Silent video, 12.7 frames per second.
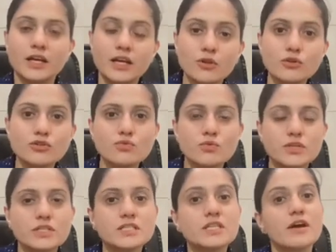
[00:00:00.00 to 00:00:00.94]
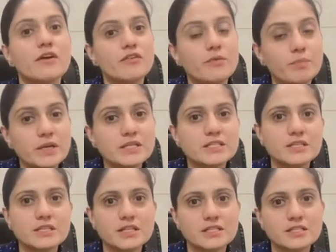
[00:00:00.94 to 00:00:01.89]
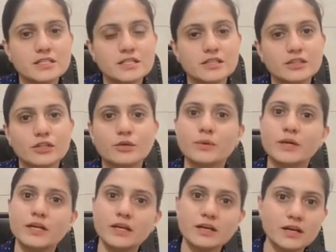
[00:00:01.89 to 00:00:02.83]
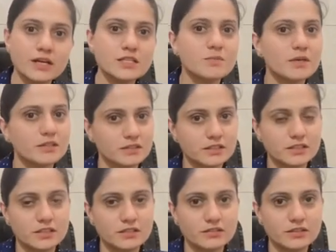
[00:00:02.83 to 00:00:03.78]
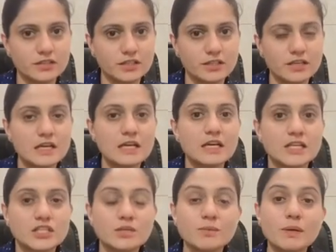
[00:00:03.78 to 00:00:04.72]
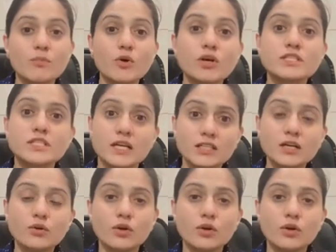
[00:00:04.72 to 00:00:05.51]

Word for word: हेलो स्टूडेंट्स रिपीट सेंटेंसेस करते हुए एक खास बात का ध्यान रखें जब आप बहुत ज्यादा